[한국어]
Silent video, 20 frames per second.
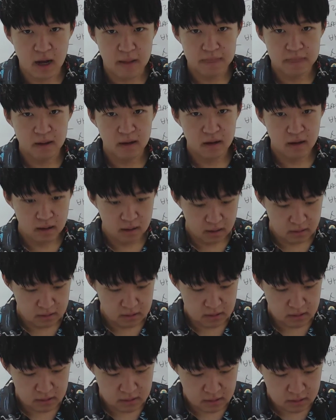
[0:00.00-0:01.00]
간다라
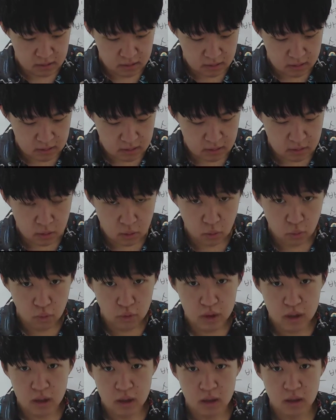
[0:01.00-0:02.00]
양식은 이제
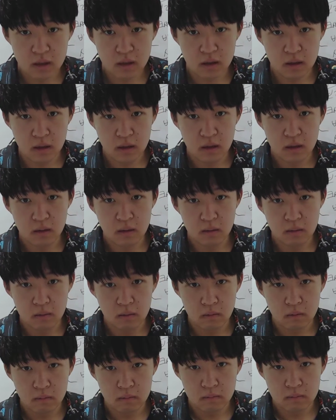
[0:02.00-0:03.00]
우리
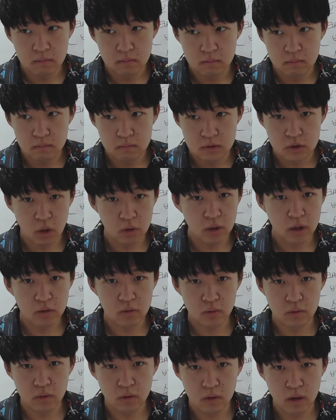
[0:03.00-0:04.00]
절에
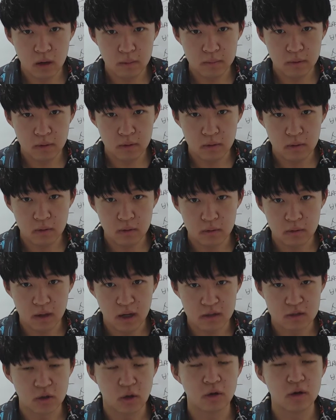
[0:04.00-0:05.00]
놀러 가면
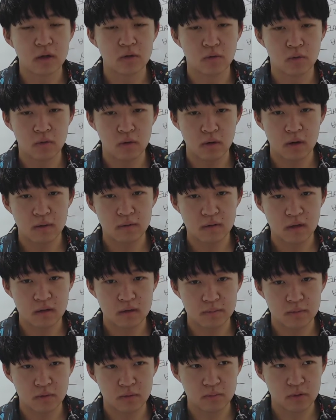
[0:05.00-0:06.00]
아 절에 놀러
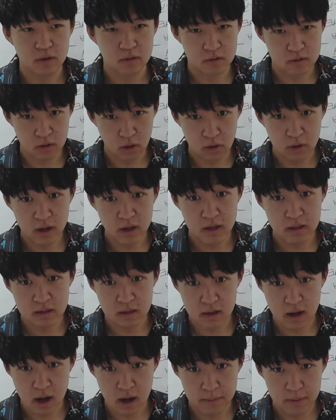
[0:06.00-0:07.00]
간다는 표현보다 절에
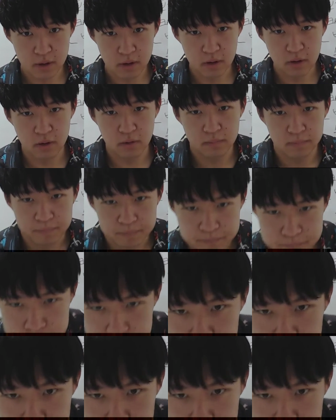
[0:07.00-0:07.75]
이제 가면